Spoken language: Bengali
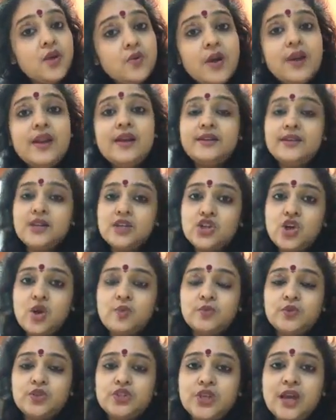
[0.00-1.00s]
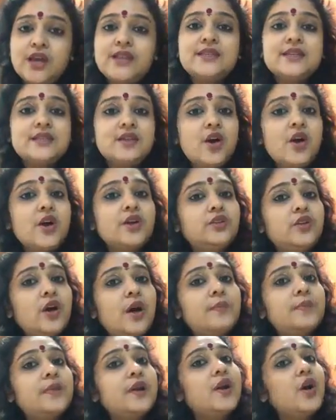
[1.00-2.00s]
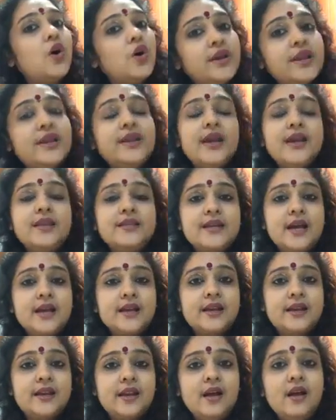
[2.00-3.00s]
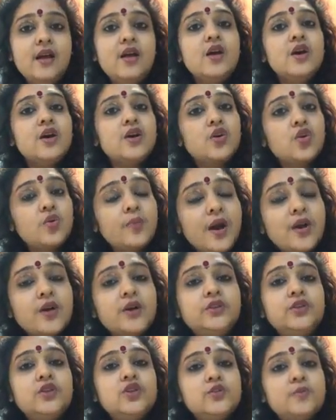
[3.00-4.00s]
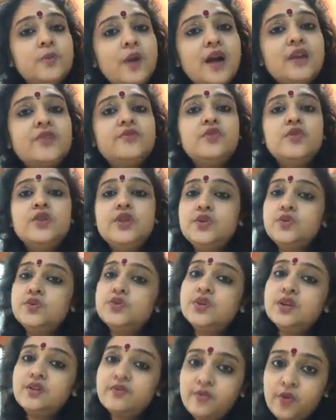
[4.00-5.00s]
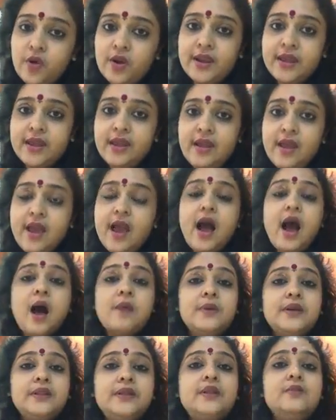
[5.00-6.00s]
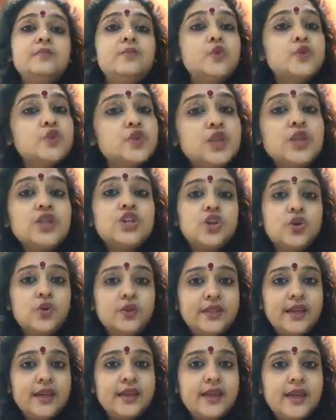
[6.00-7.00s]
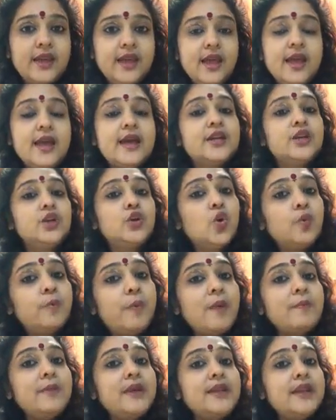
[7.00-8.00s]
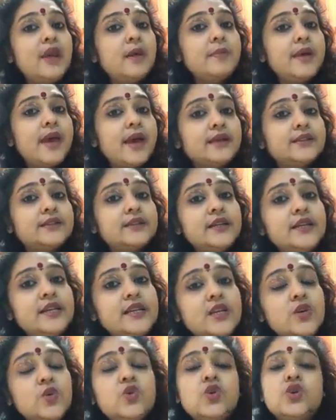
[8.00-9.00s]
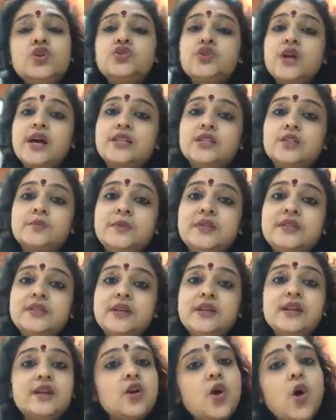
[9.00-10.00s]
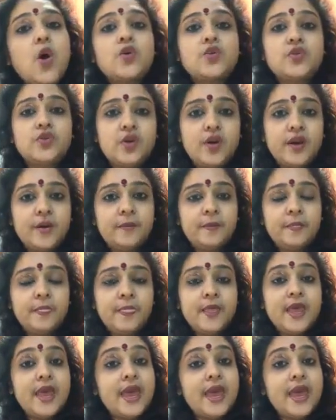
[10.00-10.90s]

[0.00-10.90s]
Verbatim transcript: আরও একটা সমস্যা যেটা হয়তো আপনারা অনেকেই জানেন না ক্রমাগত স্মার্টফোন ইউজের ফলে আমাদের মস্তিষ্ক থেকে ডোপামিন নামে একটা নিউরো ট্রান্সমিটারের ক্ষরণ হয়